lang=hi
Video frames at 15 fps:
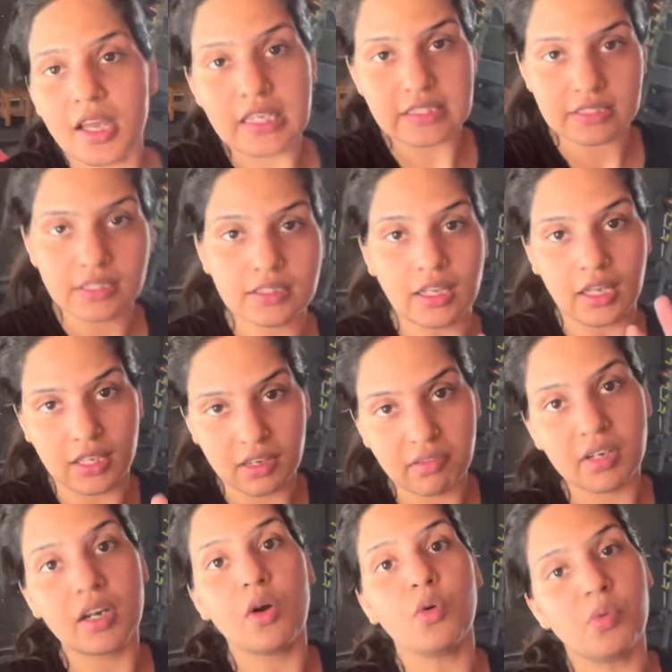इससे ज्यादा
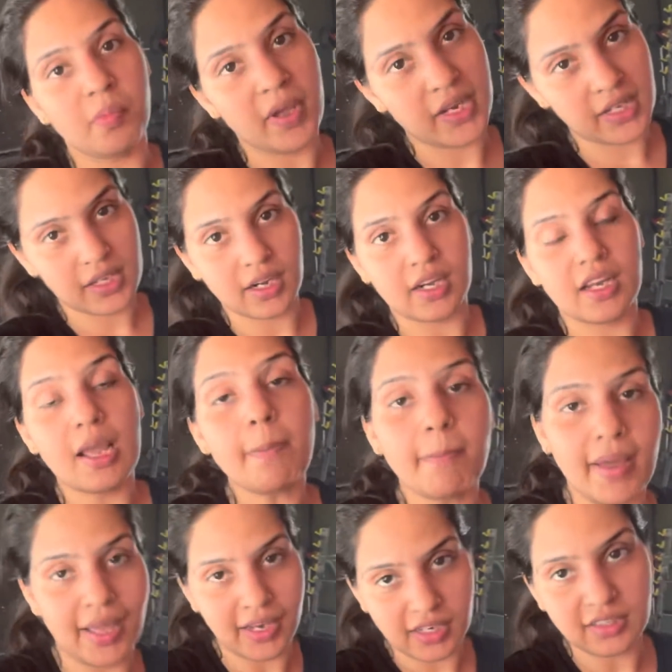वर्कआउट मैंने कर लिया
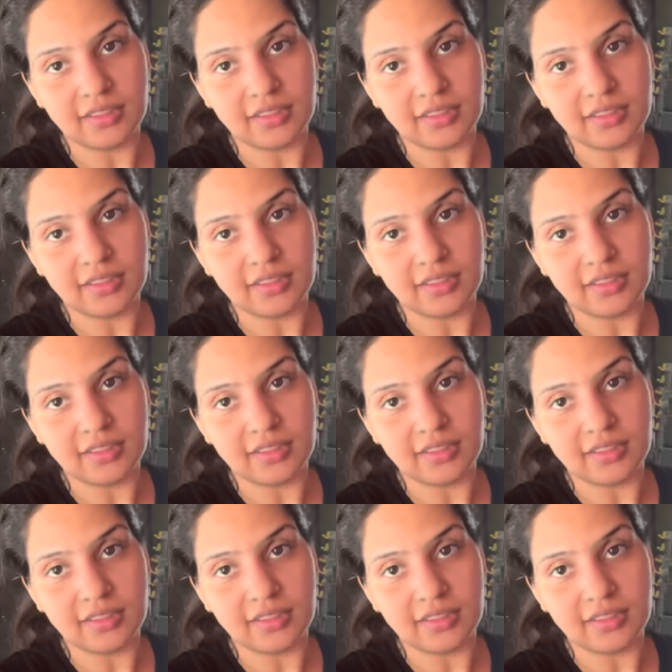पहले